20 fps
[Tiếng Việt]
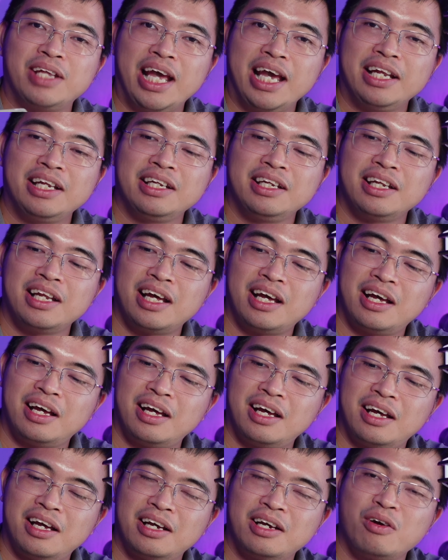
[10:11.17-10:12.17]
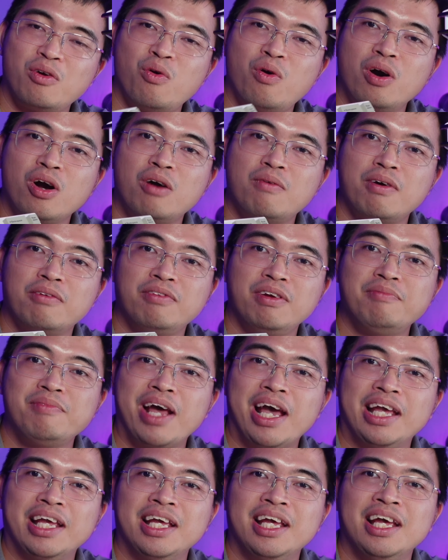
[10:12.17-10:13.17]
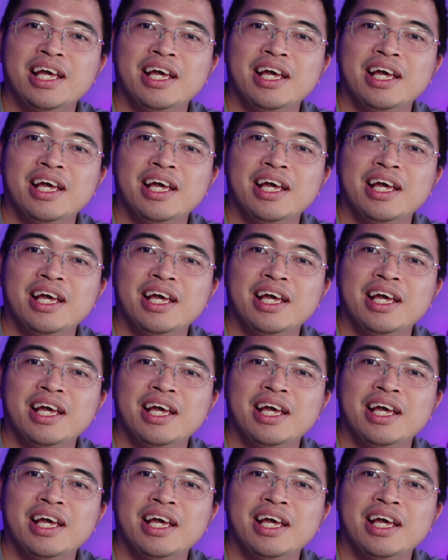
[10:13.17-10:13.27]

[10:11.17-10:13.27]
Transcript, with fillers: test uh, của con bàn phím này